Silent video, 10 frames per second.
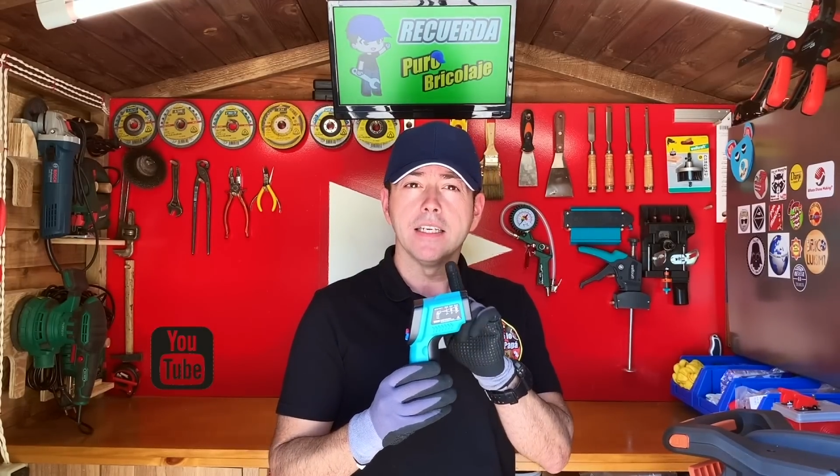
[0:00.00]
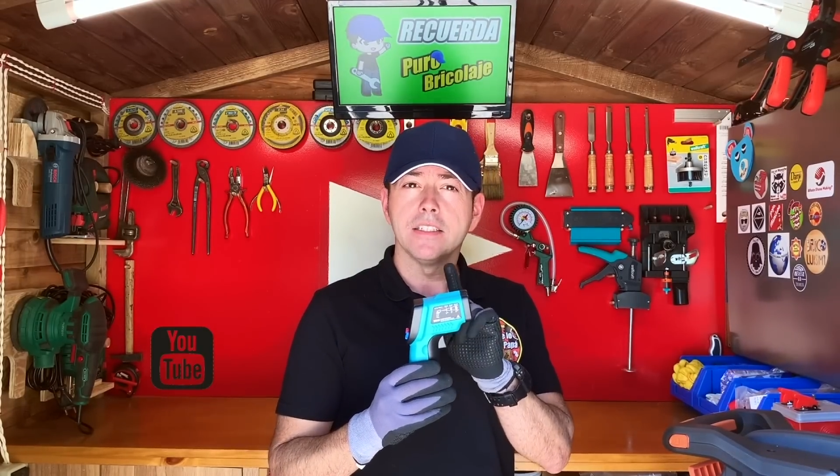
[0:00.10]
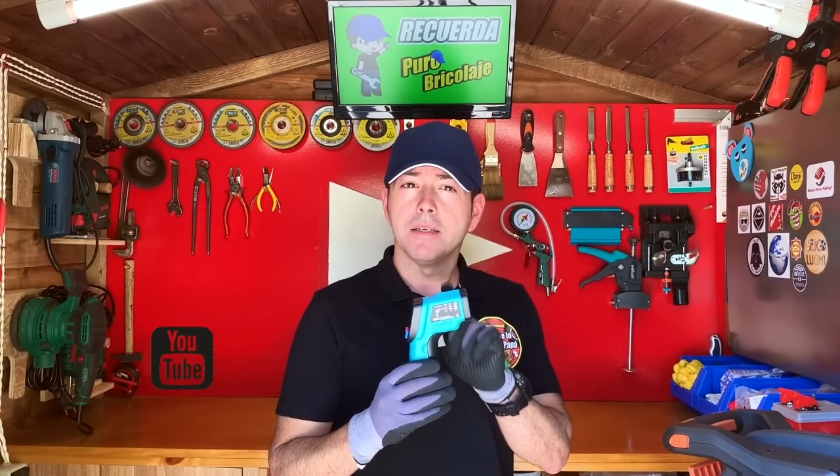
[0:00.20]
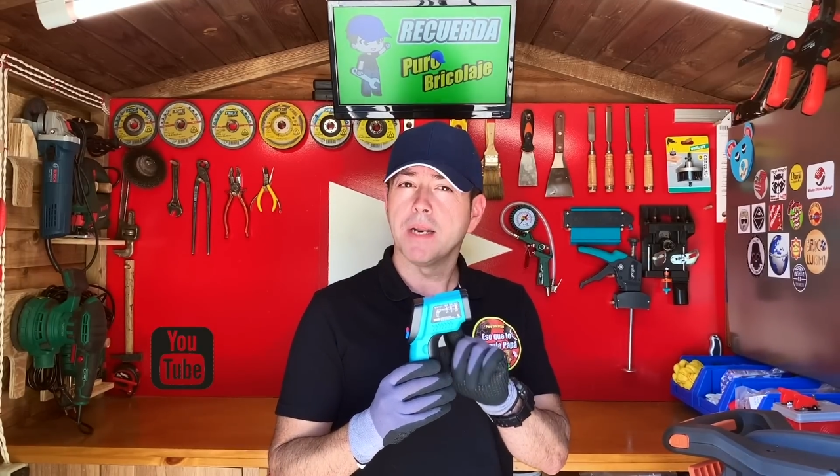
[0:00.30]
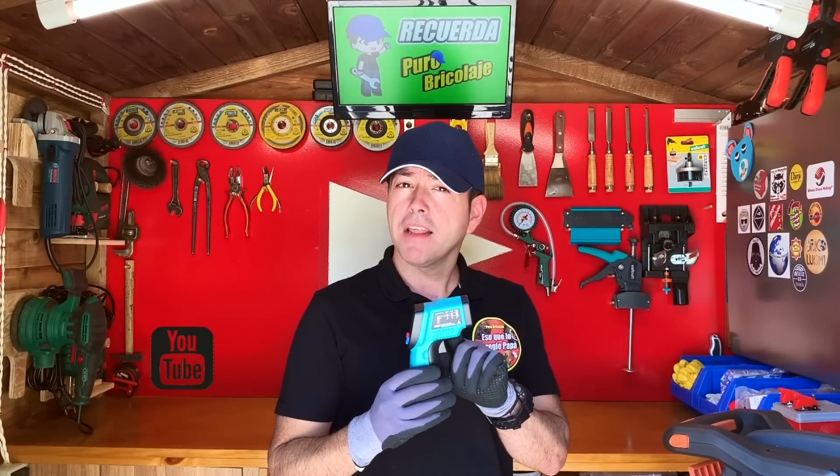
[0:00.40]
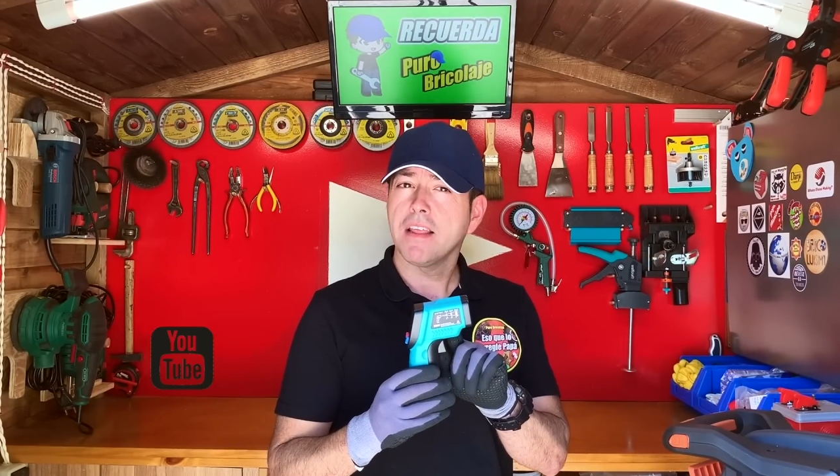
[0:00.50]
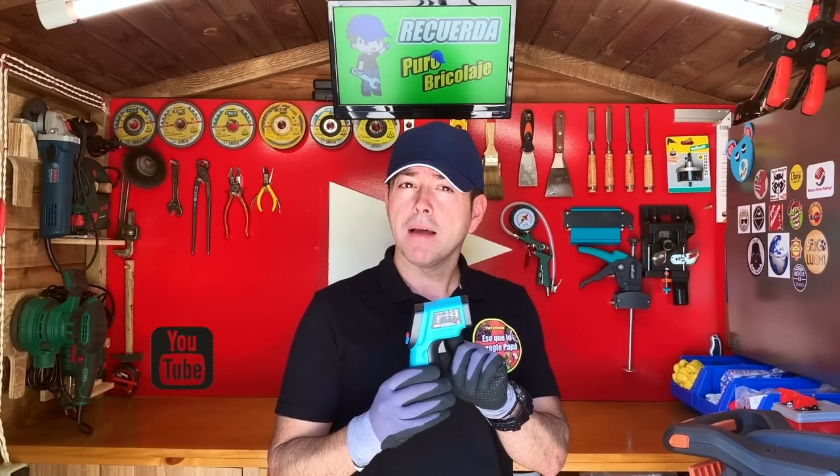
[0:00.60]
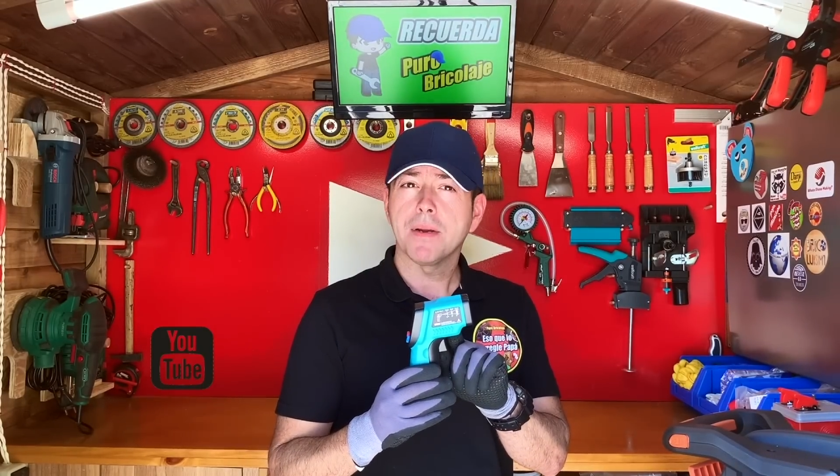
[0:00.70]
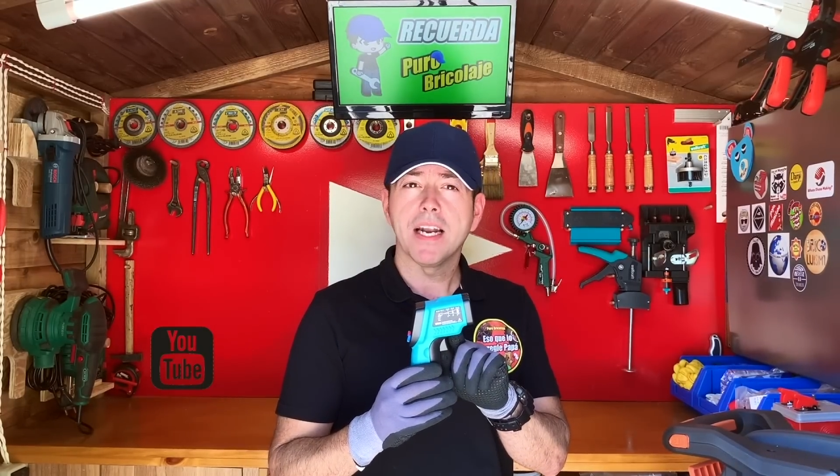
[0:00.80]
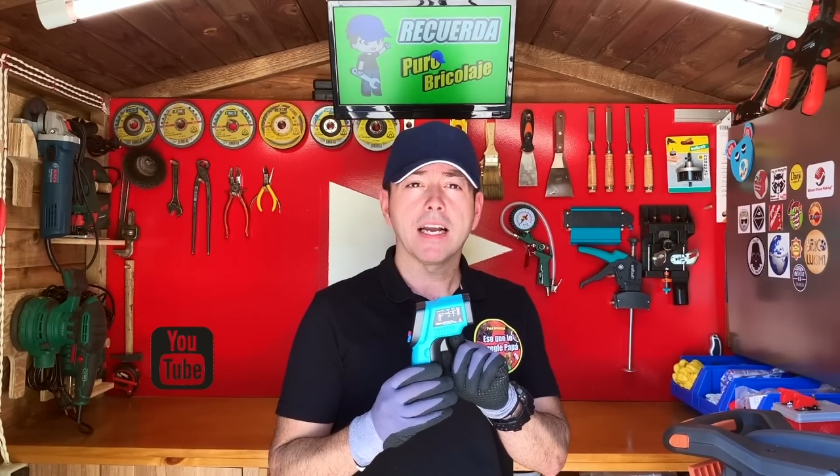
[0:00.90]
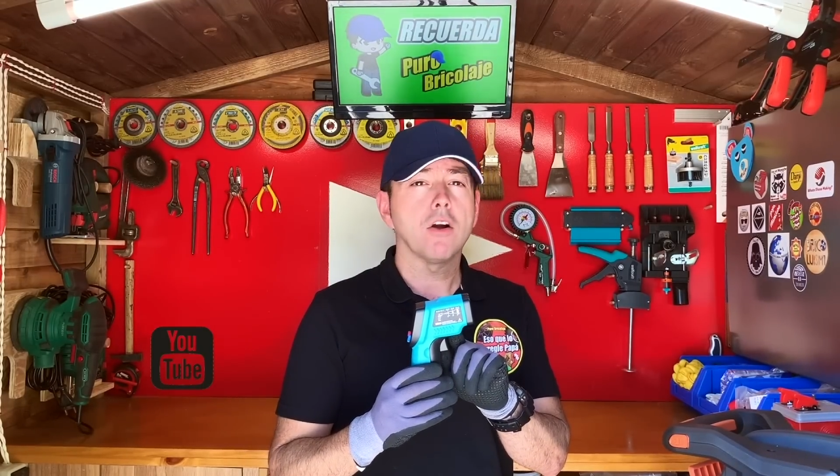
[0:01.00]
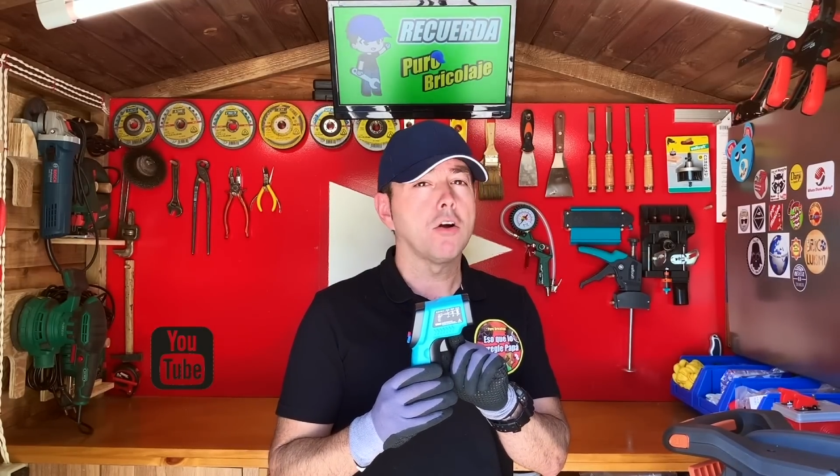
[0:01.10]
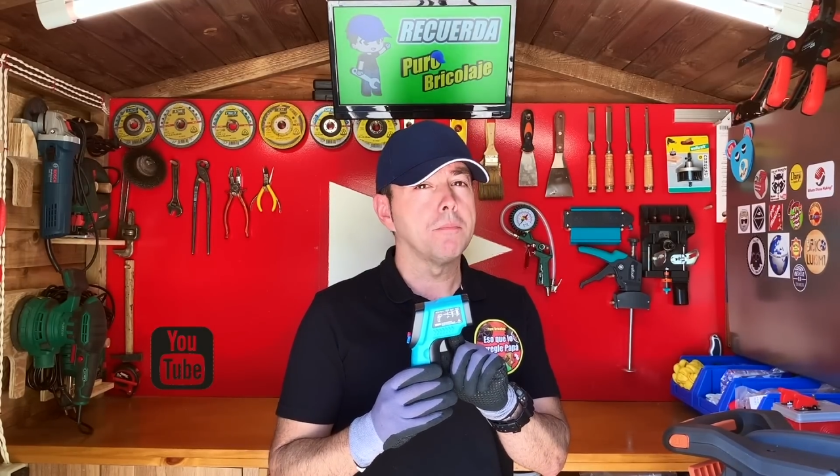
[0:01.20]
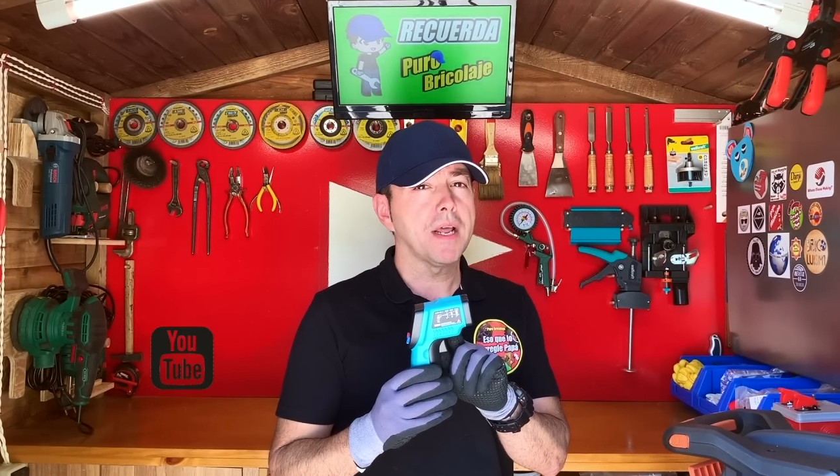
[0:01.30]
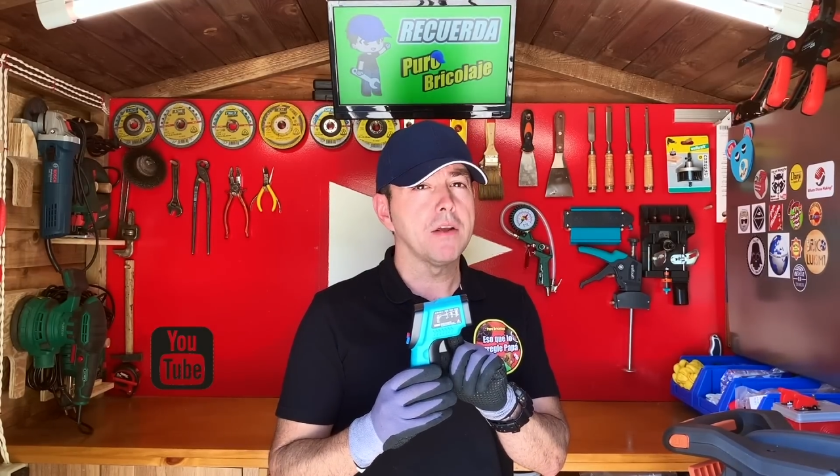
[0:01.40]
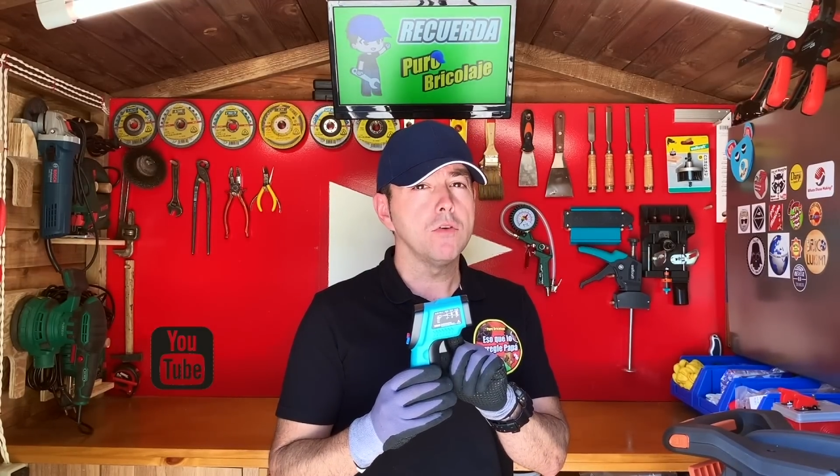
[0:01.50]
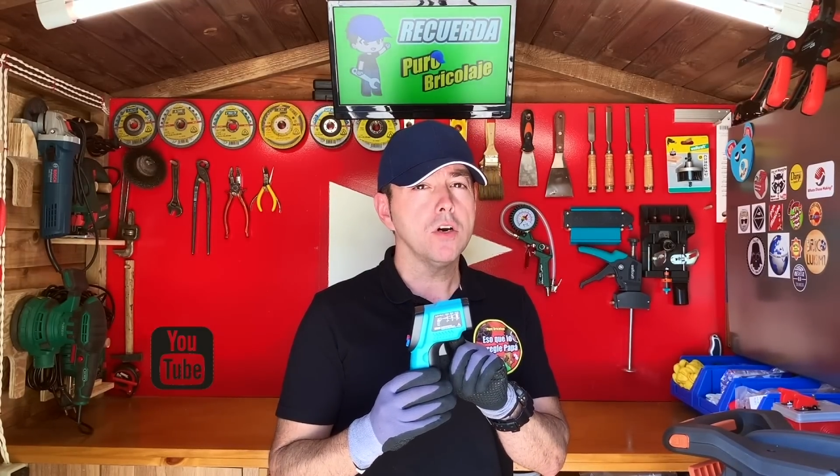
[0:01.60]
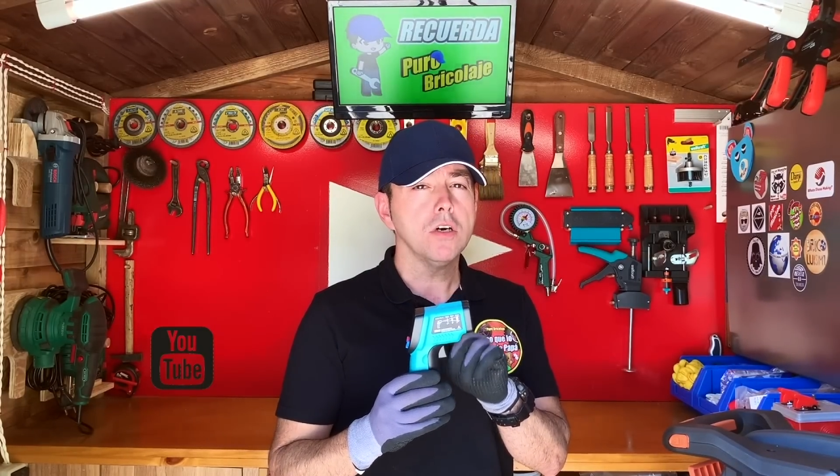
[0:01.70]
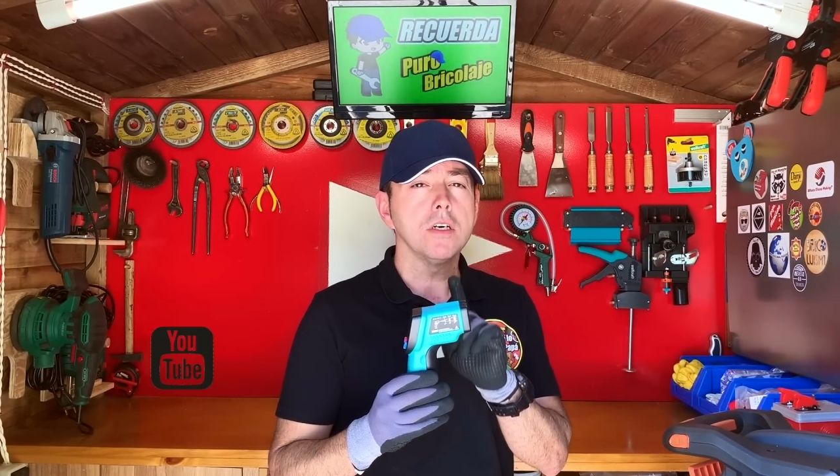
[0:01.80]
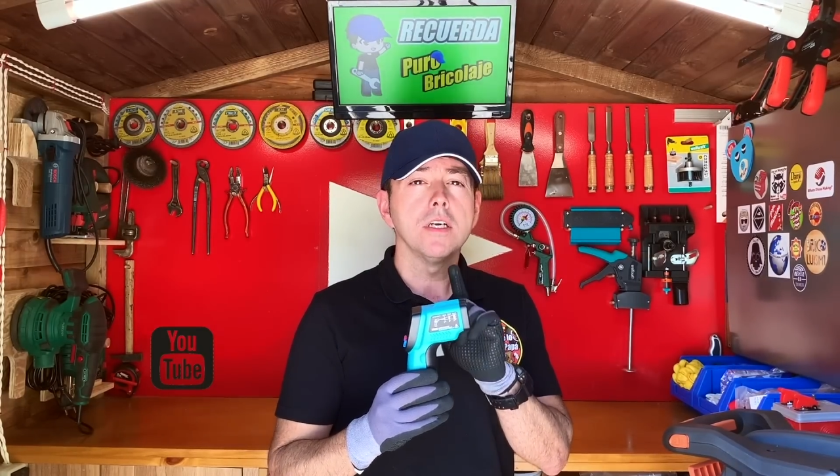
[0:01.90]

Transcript: si merece la pena que os compréis uno,